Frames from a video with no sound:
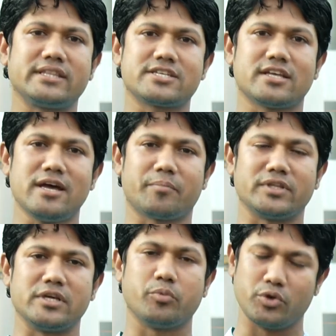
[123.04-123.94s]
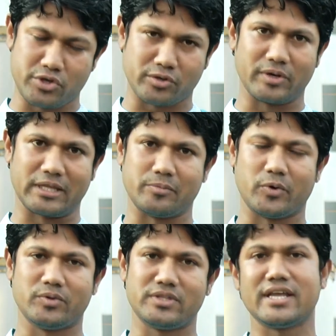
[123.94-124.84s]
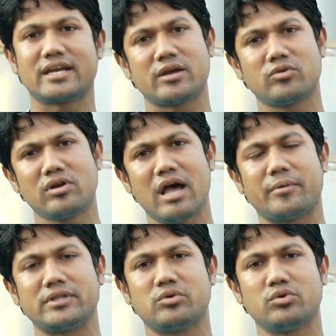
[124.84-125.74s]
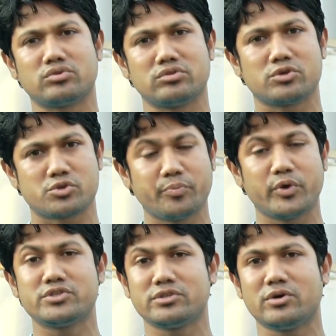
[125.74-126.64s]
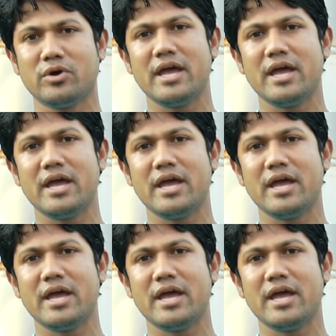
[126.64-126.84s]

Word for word: ব্যক্তির সাথে আপনাদের পরিচয় করিয়ে দেব তিনি আর কেউ নন আমাদের অত্যন্ত সুপরিচিত